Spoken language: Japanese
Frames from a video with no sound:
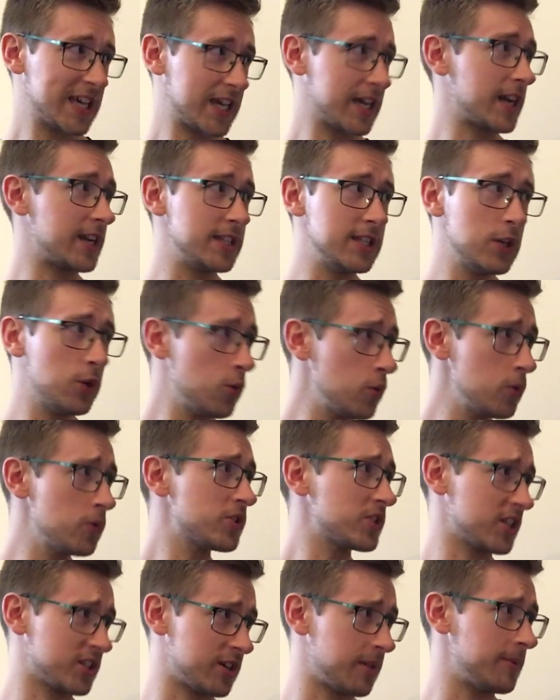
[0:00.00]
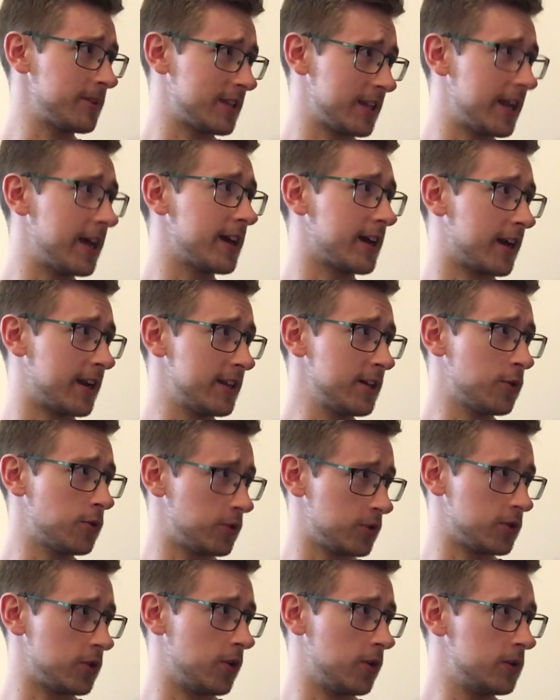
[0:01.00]
きから日本語しか喋ってないからね、こ
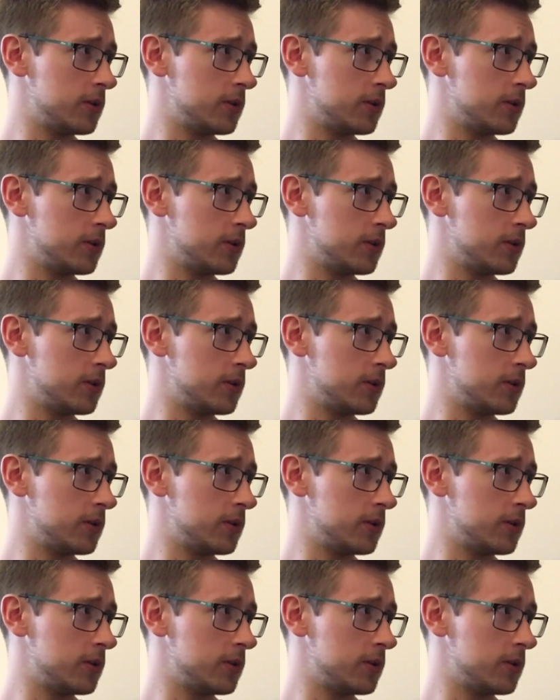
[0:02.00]
の人ね。